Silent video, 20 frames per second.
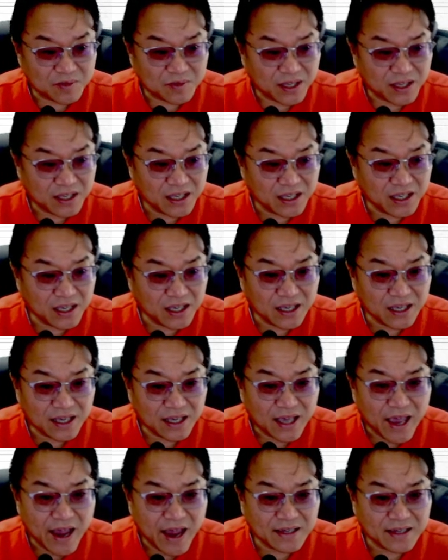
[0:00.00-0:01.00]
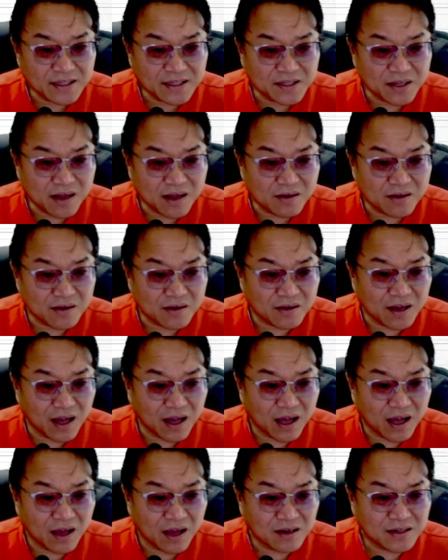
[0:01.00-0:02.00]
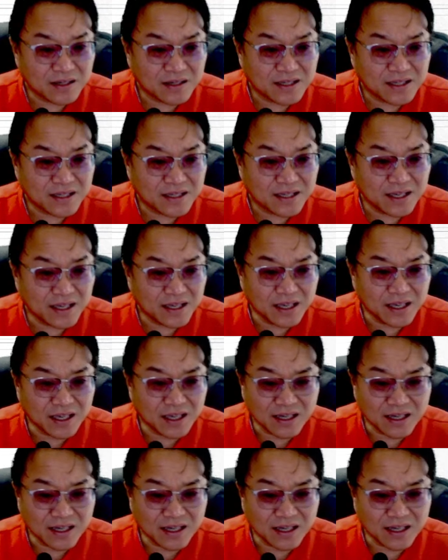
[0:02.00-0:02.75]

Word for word: 이 LG생활건강 이